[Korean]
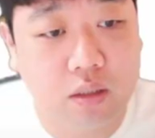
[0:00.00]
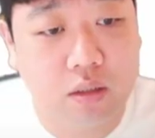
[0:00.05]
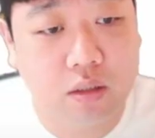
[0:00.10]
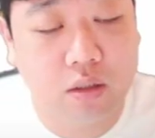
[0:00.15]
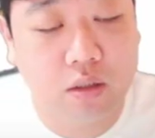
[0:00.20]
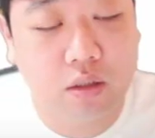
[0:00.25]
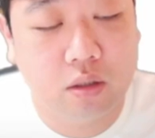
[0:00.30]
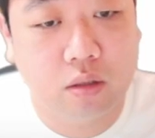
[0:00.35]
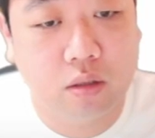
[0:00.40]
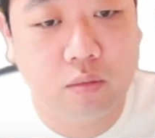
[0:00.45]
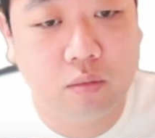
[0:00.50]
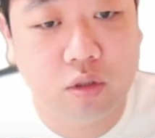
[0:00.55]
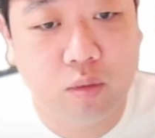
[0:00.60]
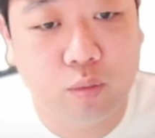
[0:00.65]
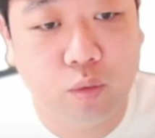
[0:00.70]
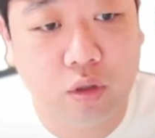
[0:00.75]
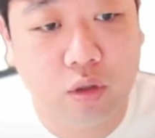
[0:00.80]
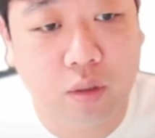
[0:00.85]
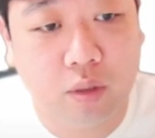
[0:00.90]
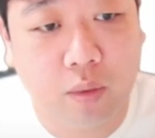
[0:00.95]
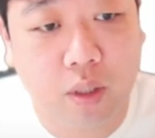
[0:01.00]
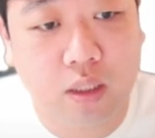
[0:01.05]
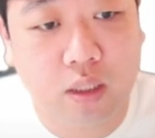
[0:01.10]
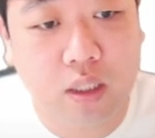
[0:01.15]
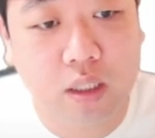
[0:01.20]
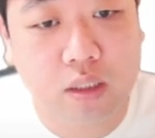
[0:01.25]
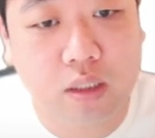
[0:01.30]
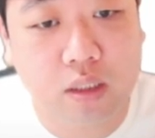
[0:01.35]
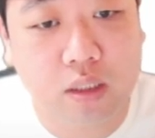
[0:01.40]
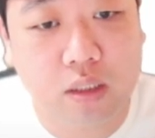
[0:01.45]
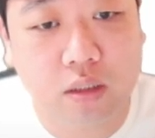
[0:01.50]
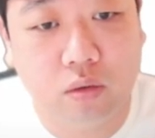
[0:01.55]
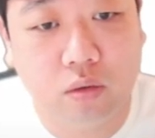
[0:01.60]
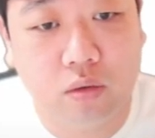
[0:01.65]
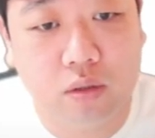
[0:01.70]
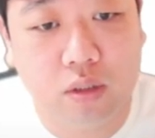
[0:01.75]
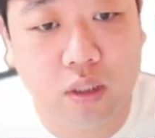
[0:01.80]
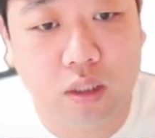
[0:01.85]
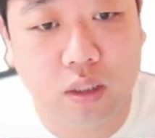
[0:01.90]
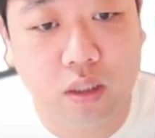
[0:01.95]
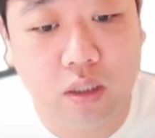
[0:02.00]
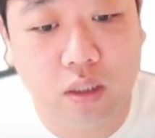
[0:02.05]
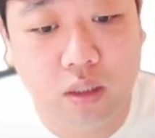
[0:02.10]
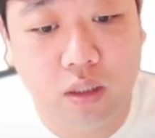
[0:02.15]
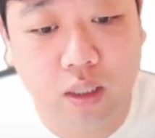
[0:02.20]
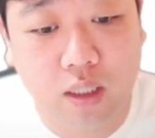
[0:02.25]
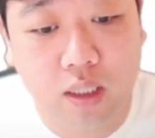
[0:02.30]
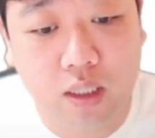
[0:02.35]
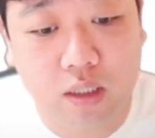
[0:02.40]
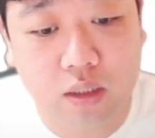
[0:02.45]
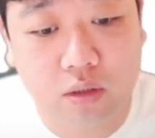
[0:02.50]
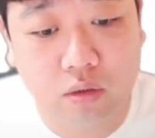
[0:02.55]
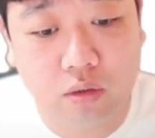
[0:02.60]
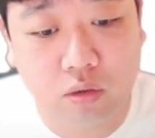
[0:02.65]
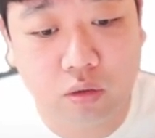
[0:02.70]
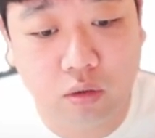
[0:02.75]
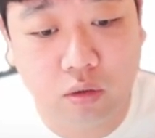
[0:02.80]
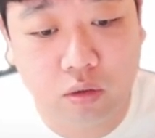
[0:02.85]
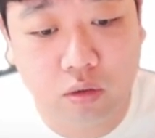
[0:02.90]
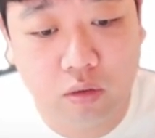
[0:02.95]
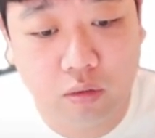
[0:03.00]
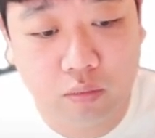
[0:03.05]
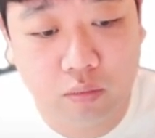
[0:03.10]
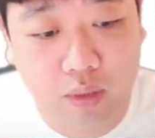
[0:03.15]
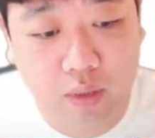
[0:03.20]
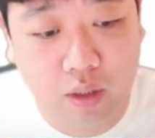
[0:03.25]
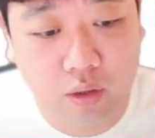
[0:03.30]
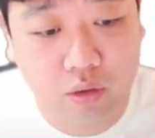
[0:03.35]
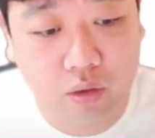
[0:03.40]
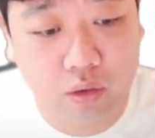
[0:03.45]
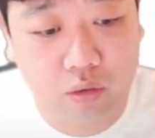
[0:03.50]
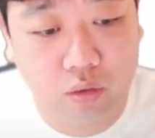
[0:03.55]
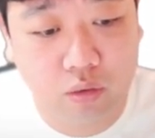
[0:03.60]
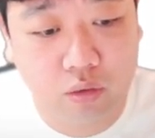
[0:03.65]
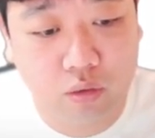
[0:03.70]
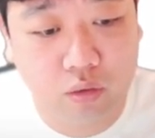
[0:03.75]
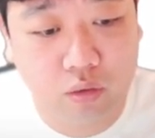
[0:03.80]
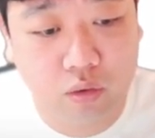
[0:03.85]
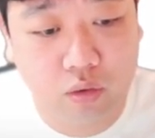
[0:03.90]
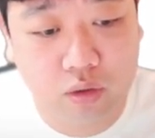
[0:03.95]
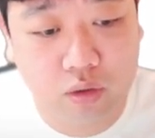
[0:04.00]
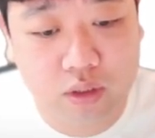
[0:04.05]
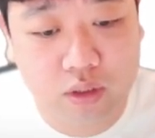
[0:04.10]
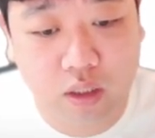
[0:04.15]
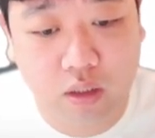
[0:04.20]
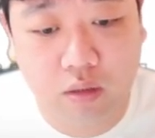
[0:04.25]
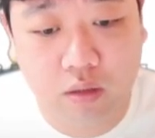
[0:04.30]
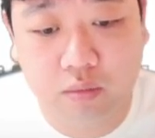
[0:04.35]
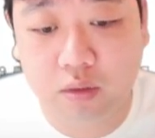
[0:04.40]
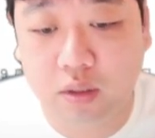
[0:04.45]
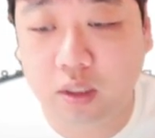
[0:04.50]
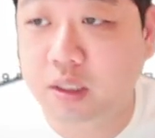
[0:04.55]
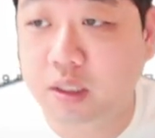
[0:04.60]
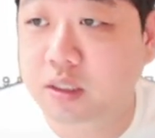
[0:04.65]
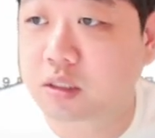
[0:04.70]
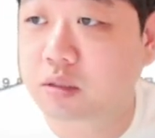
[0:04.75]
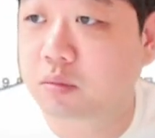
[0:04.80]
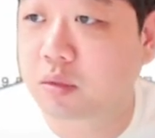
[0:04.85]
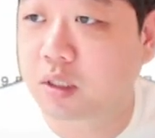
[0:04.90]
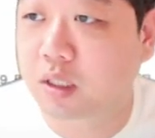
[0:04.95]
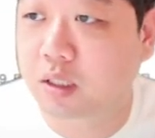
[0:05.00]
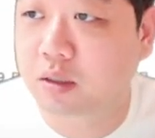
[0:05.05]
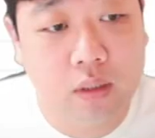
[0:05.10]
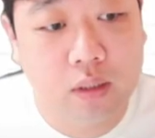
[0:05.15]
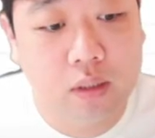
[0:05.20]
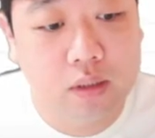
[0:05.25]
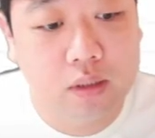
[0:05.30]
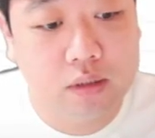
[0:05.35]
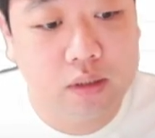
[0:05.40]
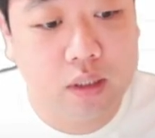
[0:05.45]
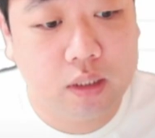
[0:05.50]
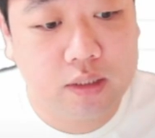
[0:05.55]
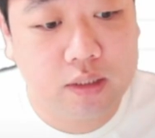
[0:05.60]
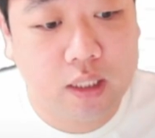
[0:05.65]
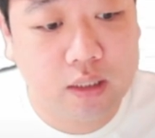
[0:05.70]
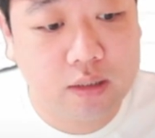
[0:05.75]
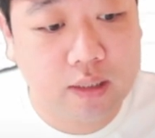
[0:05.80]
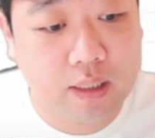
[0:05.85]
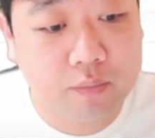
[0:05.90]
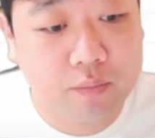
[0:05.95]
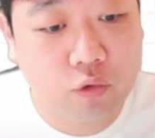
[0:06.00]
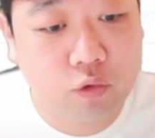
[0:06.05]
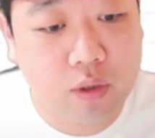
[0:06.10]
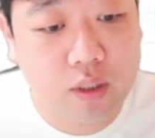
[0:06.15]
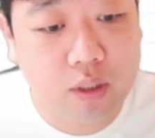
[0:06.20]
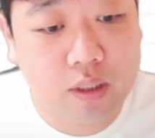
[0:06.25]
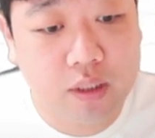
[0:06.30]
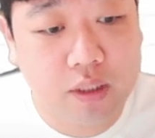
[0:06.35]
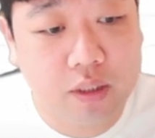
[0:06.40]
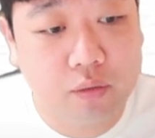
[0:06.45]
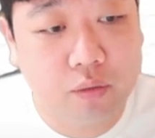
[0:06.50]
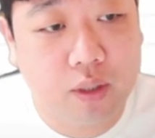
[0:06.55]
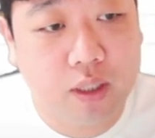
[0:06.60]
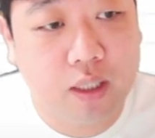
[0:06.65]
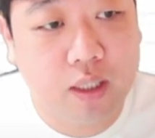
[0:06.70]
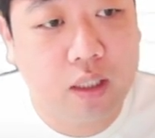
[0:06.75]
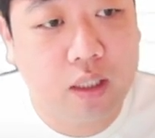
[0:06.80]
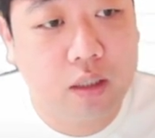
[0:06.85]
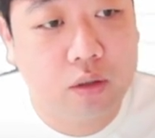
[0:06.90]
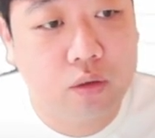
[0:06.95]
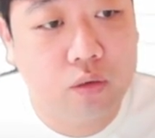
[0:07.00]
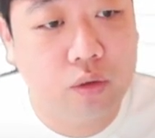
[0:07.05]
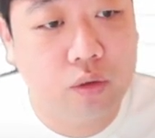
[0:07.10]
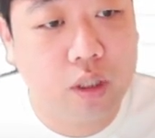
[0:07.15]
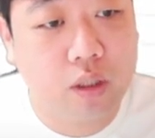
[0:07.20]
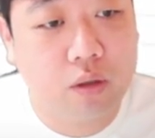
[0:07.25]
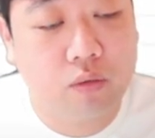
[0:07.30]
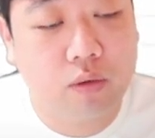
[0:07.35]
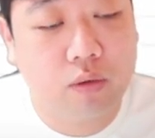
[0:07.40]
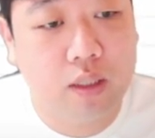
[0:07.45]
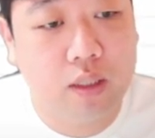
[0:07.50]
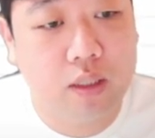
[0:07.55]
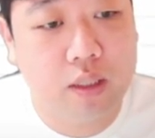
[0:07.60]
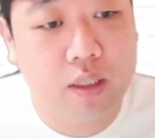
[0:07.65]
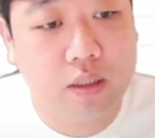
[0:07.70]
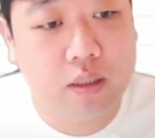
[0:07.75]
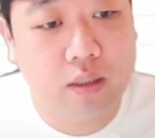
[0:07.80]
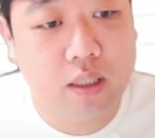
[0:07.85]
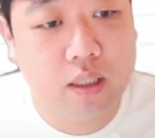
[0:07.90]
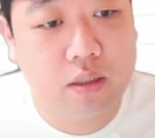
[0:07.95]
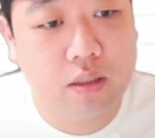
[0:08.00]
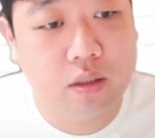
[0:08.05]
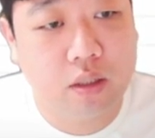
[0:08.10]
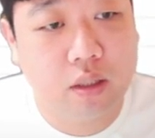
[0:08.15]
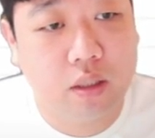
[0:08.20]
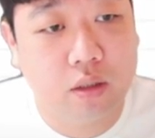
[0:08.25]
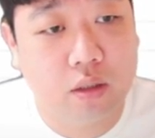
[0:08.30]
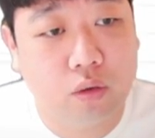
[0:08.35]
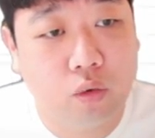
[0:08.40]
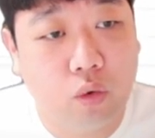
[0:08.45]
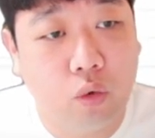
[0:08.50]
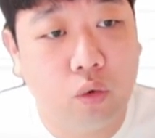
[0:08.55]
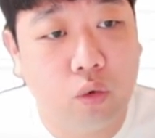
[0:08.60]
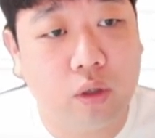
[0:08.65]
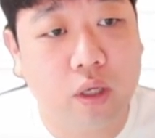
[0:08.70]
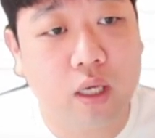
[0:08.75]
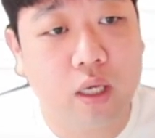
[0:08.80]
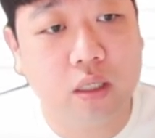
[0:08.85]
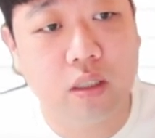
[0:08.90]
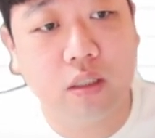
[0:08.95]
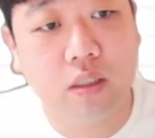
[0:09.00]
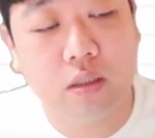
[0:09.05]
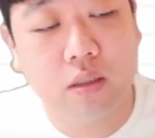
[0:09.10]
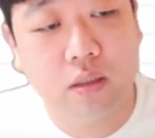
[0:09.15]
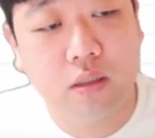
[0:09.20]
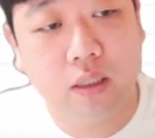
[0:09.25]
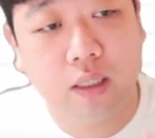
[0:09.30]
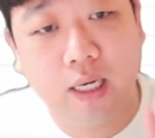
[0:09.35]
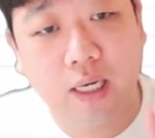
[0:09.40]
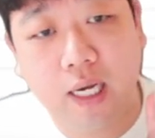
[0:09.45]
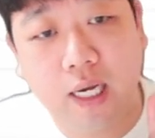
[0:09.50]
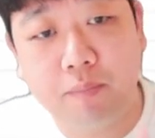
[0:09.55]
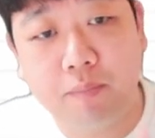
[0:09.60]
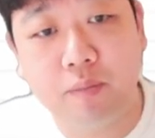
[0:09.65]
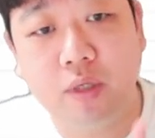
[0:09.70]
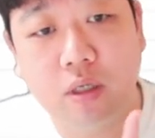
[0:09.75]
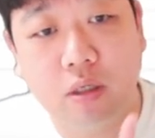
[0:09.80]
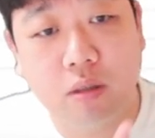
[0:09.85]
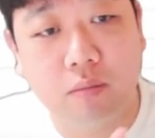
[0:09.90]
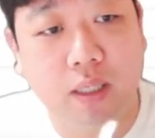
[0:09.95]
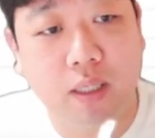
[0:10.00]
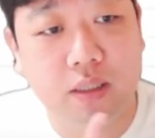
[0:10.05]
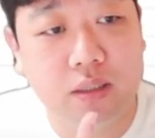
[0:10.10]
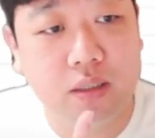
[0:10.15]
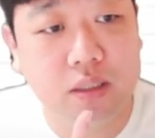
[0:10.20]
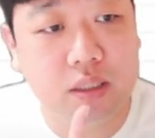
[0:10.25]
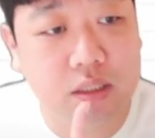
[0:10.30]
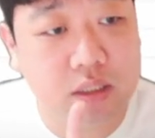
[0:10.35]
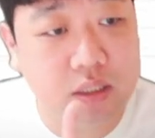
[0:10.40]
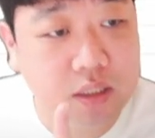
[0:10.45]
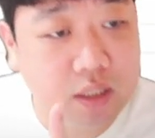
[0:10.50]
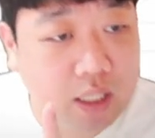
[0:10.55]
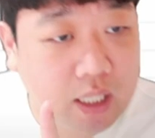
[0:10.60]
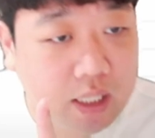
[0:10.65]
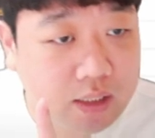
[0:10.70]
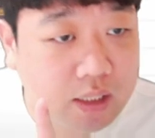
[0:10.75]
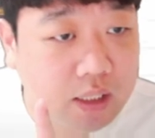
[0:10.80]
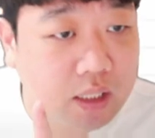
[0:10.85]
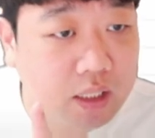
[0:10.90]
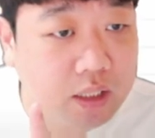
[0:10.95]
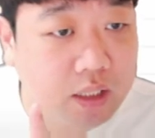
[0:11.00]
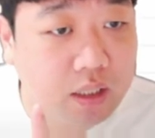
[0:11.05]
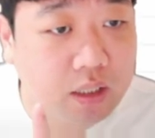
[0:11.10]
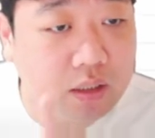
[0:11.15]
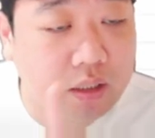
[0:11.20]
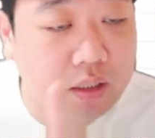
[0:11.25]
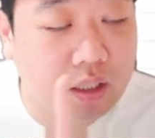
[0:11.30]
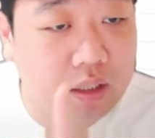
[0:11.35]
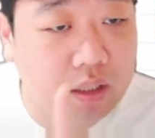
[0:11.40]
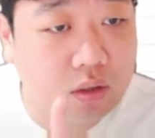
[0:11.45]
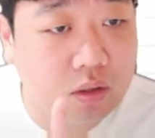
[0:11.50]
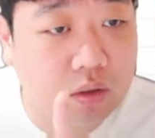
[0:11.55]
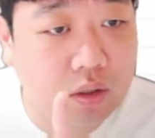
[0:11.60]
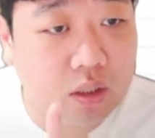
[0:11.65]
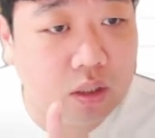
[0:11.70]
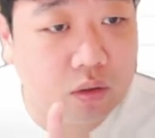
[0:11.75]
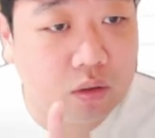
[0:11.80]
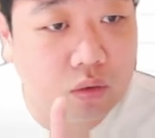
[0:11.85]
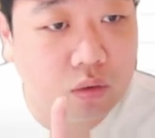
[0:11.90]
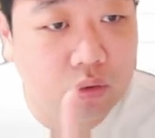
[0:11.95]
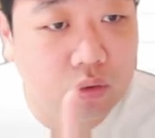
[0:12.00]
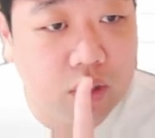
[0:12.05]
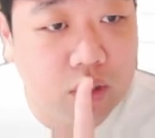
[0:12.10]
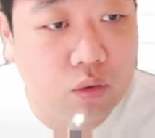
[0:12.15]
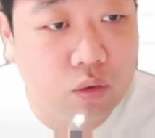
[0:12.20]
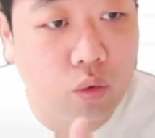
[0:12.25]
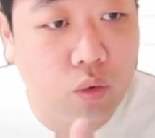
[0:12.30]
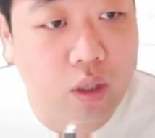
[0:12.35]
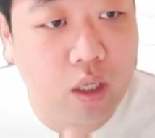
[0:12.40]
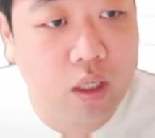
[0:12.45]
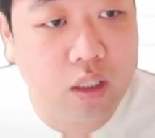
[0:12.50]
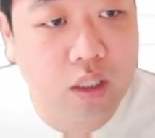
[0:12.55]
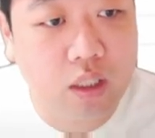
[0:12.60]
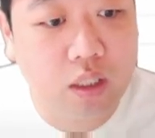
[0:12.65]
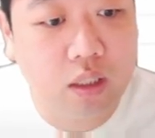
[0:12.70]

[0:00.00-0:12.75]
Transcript: 여러분들 보기 편하시라고 제가 인라인으로 바꿔놓고 작업을 하겠습니다. 자, 상담 관리와 고객 관리를 하는데 고객은 한 명 반드시 하나의 데이터가 있고 이 고객이